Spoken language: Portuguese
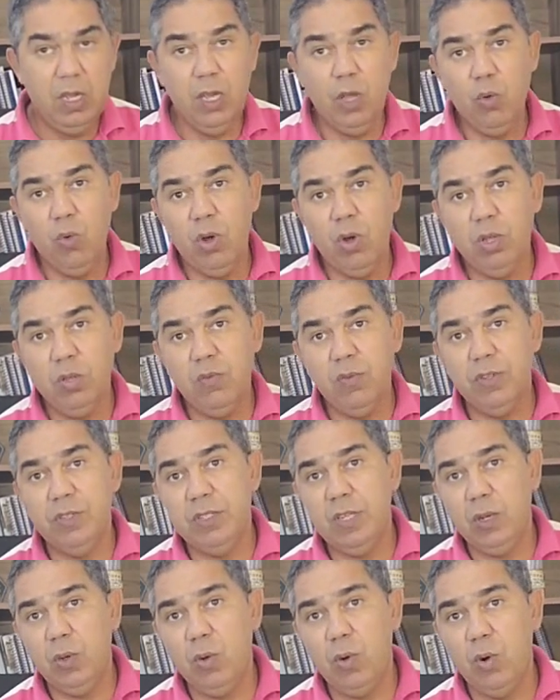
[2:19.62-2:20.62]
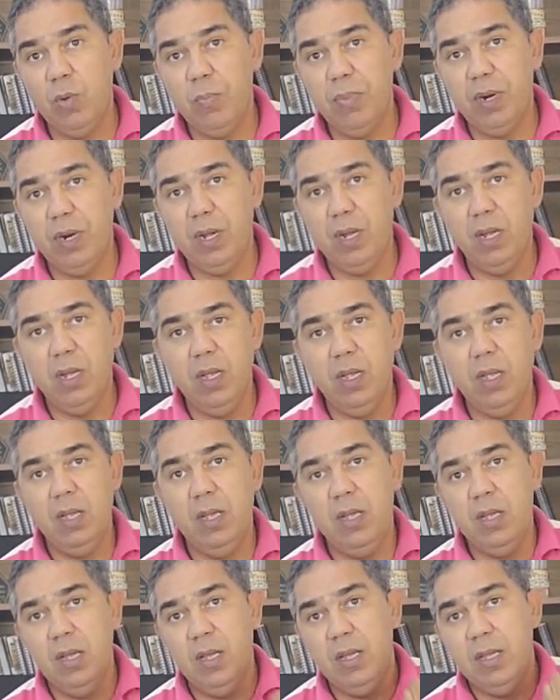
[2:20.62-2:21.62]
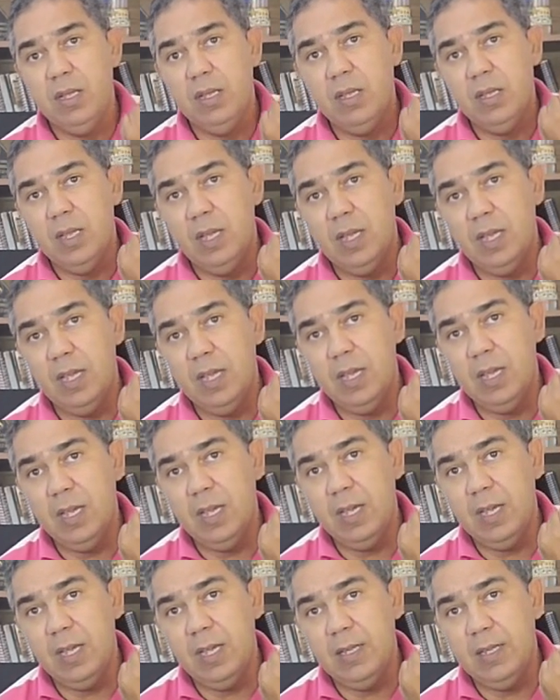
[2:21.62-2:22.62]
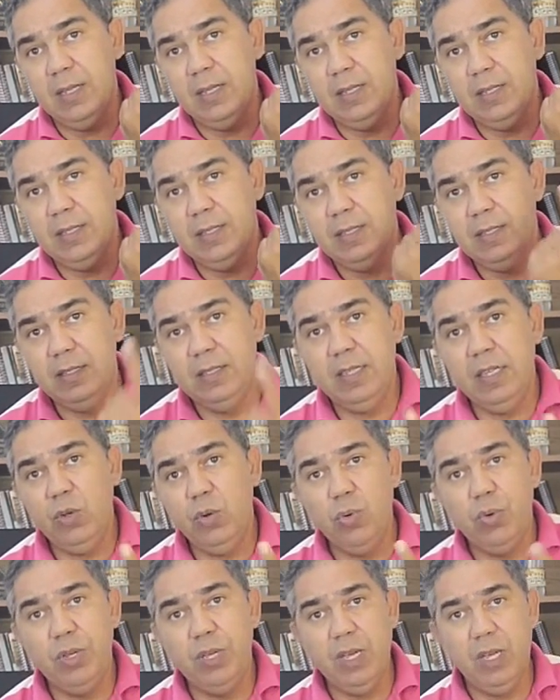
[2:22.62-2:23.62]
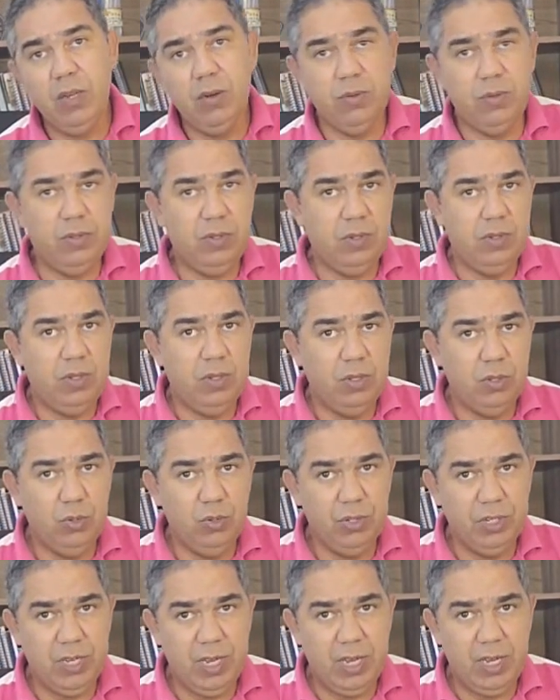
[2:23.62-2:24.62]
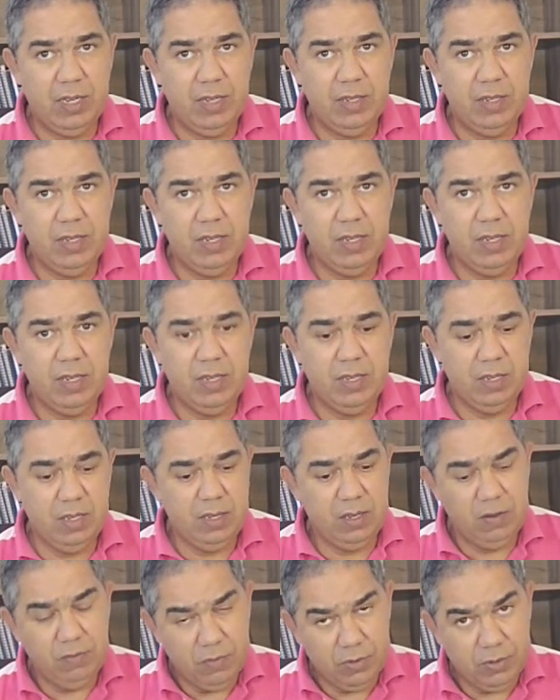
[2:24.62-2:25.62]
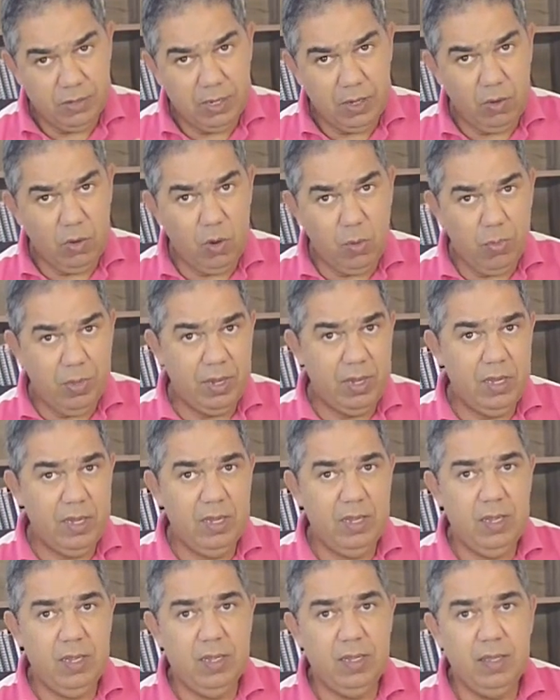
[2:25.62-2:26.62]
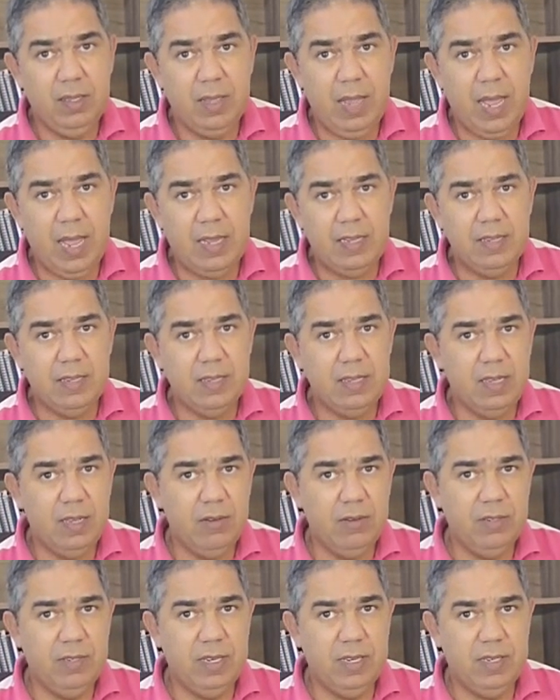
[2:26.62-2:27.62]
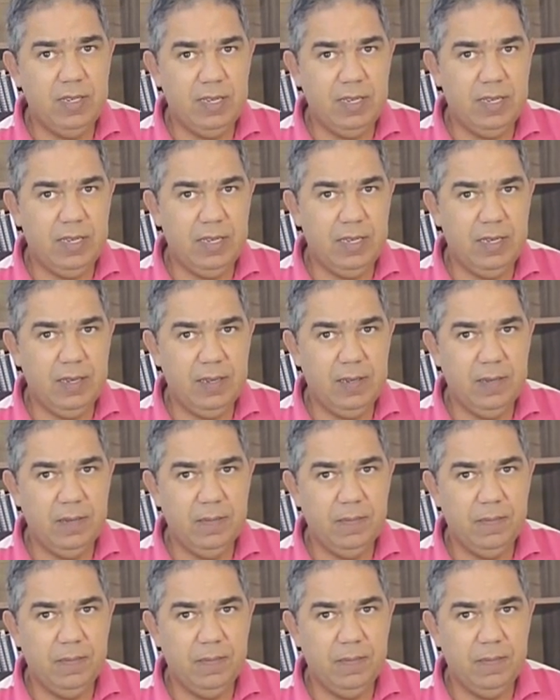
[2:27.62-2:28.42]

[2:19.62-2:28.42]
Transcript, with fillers: E quando você compra é, 5 quilos do GRX, você compra 10 quilos desse aqui